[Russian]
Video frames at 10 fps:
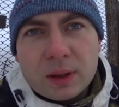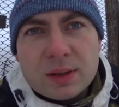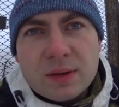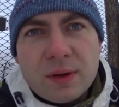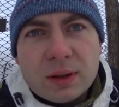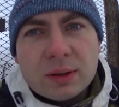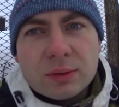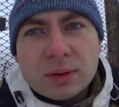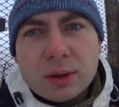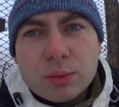советы
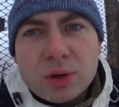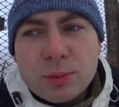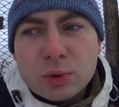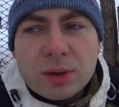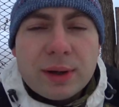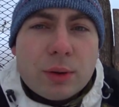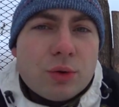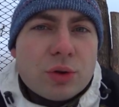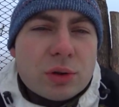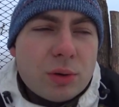вот на эту тему давать
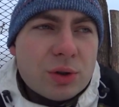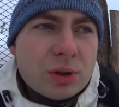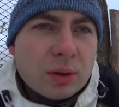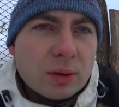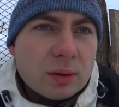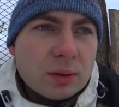очень сложно.